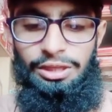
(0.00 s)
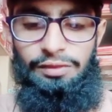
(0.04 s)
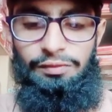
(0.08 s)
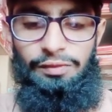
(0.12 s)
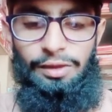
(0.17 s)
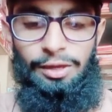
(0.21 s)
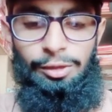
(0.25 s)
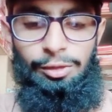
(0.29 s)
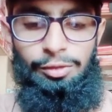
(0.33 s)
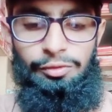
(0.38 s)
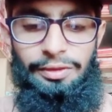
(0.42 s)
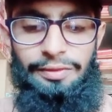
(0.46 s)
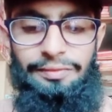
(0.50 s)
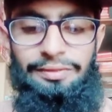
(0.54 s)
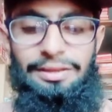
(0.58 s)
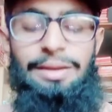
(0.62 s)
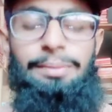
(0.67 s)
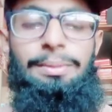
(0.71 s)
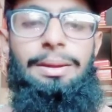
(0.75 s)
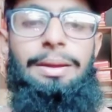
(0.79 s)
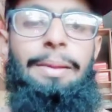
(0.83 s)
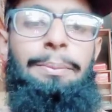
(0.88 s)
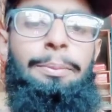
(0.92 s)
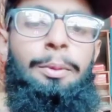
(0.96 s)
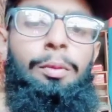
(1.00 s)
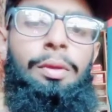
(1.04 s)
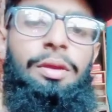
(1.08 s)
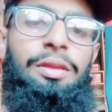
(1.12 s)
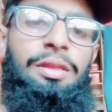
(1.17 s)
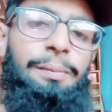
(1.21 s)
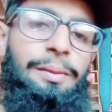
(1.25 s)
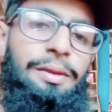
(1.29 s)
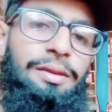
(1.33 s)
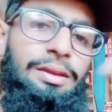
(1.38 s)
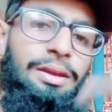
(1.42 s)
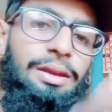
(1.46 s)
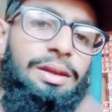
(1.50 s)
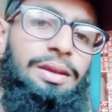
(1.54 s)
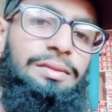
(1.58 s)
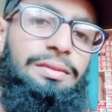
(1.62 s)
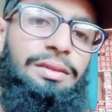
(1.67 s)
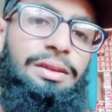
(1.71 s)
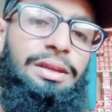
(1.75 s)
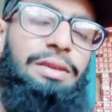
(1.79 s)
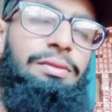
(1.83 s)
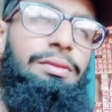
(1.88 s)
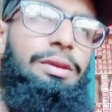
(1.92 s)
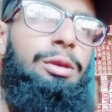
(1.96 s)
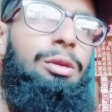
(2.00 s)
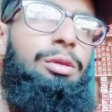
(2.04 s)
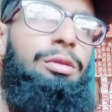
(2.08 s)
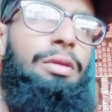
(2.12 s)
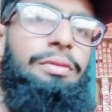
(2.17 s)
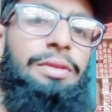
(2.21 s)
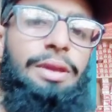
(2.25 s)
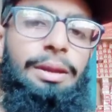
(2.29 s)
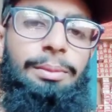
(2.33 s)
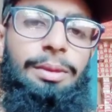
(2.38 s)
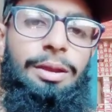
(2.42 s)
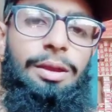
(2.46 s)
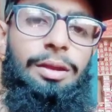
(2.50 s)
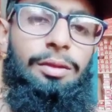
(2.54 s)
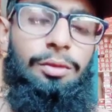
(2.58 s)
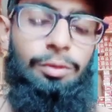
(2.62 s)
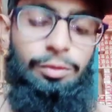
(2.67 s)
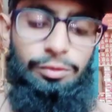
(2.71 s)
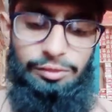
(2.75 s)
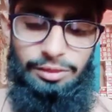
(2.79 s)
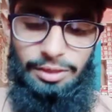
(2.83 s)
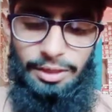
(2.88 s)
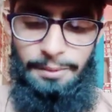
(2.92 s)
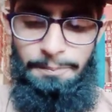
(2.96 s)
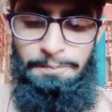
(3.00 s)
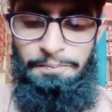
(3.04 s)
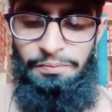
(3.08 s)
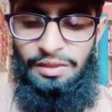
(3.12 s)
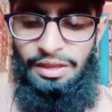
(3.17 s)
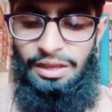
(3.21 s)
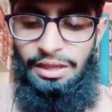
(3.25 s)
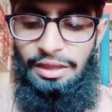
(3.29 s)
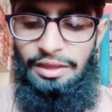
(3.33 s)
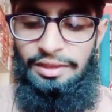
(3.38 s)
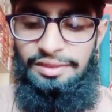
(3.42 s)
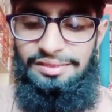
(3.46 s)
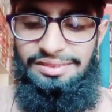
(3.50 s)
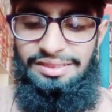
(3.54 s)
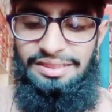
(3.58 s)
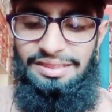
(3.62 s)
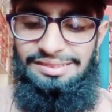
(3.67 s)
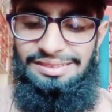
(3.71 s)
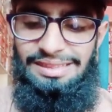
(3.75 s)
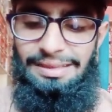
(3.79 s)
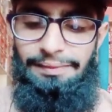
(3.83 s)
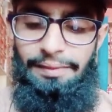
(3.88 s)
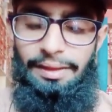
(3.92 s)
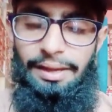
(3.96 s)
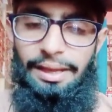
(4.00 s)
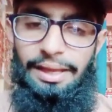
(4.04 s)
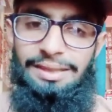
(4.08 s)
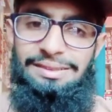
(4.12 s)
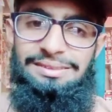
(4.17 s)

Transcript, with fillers: डी वन टू फाइव जामा आपको कैसे पता चलेगा सी डी वन टू फाइव जामा का कौन सा है सी सेवन